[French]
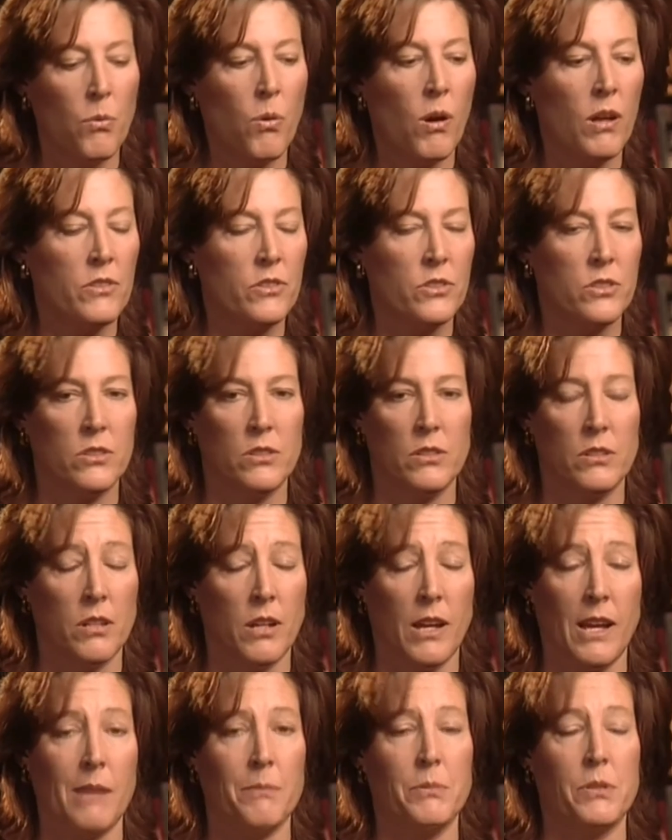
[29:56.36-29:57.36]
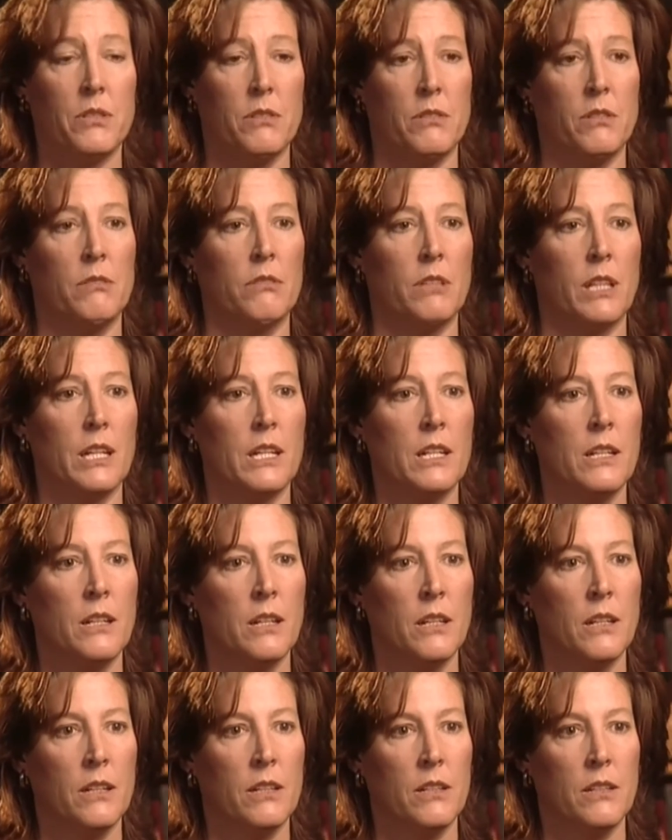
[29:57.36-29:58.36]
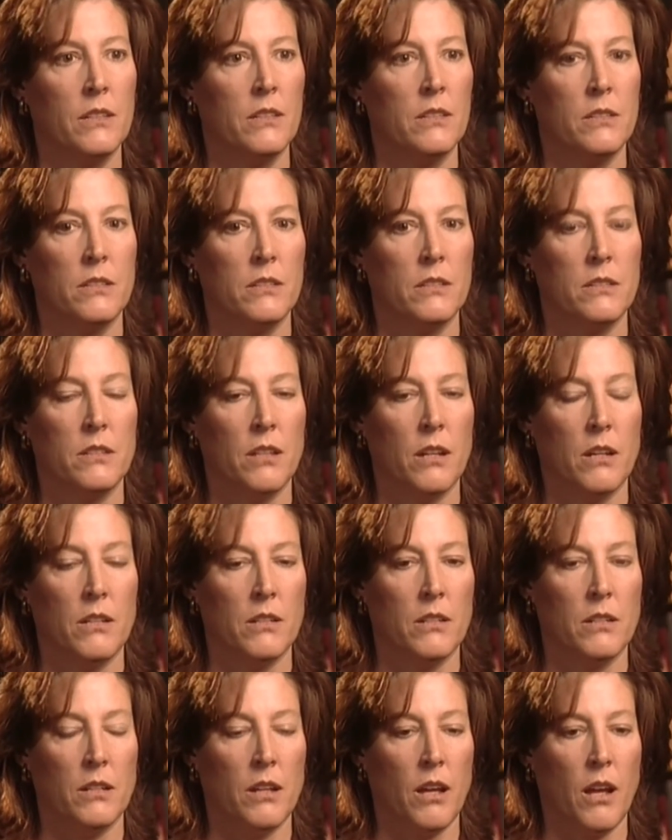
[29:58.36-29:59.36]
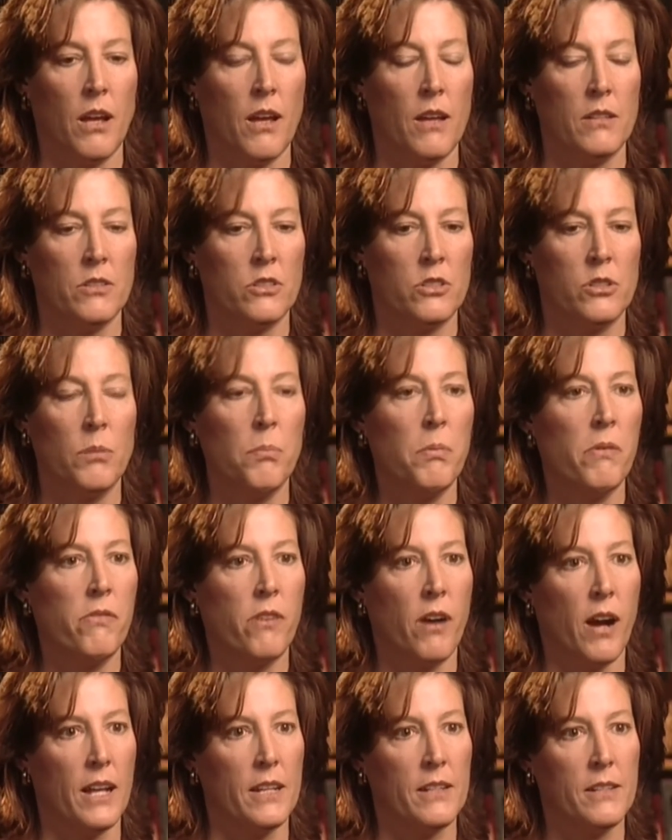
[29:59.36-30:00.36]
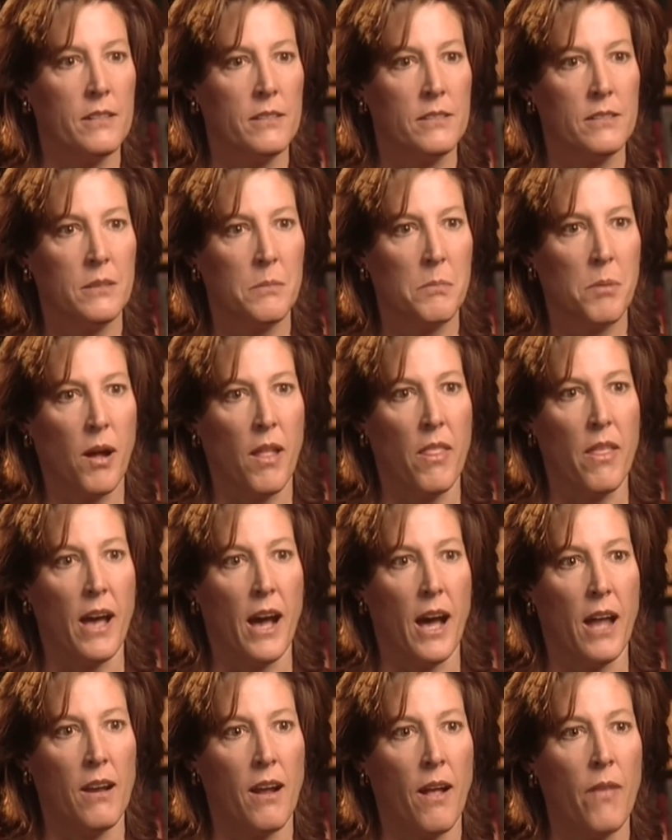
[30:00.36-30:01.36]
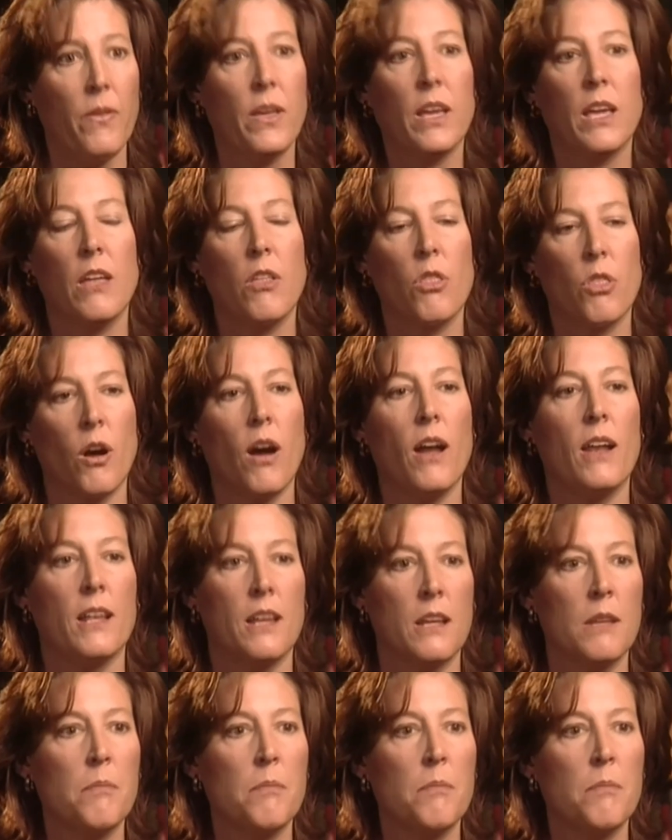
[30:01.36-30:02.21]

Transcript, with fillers: que tout le monde l'ignore le sidérait totalement. Il était persuadé d'être resté une bonne affaire, alors qu'en réalité, les